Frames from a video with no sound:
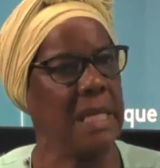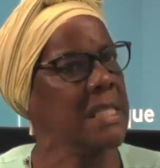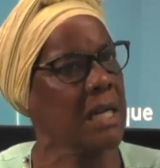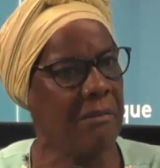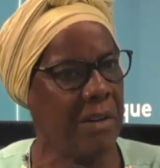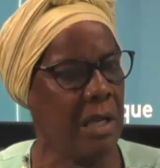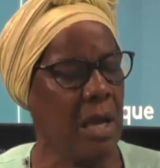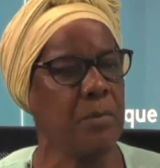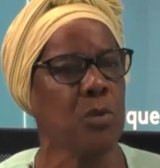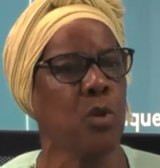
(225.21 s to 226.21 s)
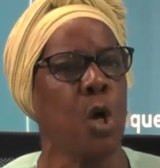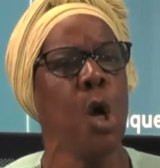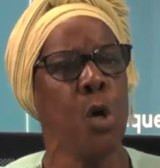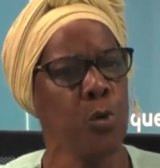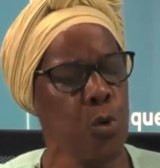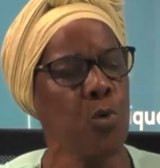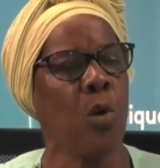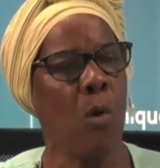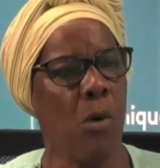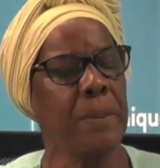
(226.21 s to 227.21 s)
les travailleurs puisque nous nous
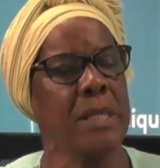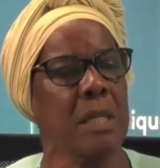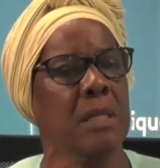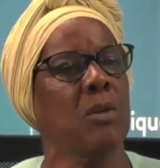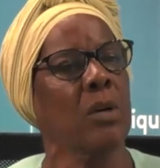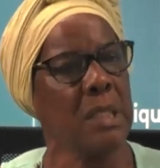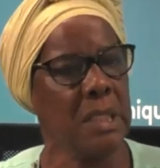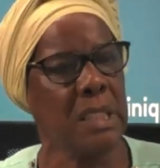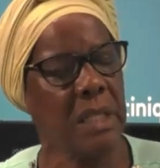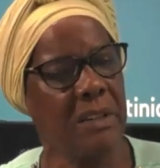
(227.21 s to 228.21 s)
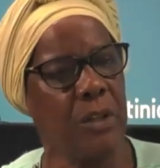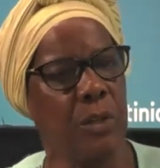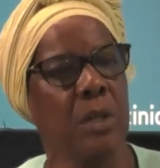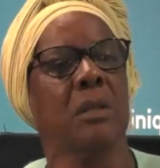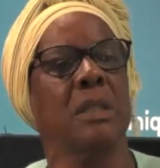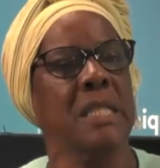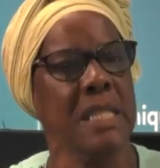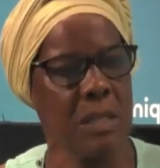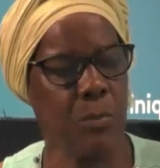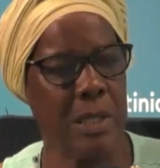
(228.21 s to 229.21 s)
avons représenter le camp des travailleurs, le camp des
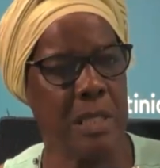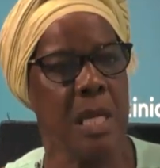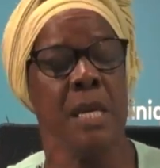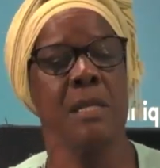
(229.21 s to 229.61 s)
exploités.